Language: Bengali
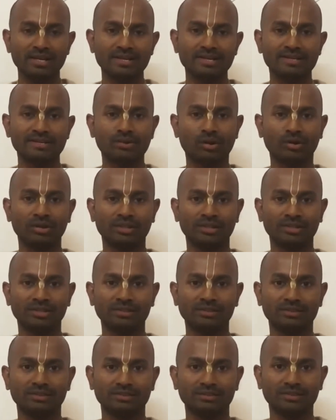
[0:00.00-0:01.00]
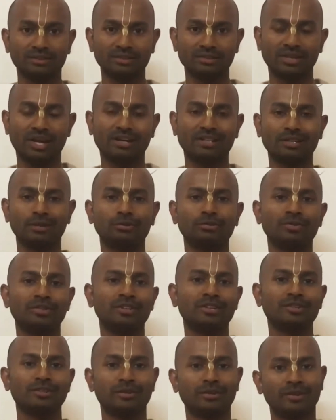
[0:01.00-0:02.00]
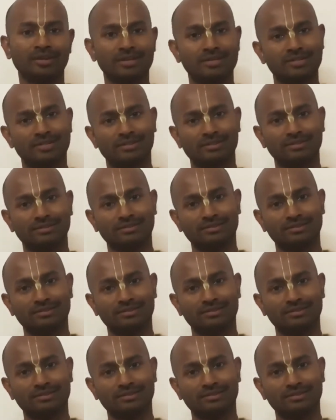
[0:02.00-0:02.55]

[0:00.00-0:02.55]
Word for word: ইসকনের সাতটা উদ্দেশ্য রয়েছে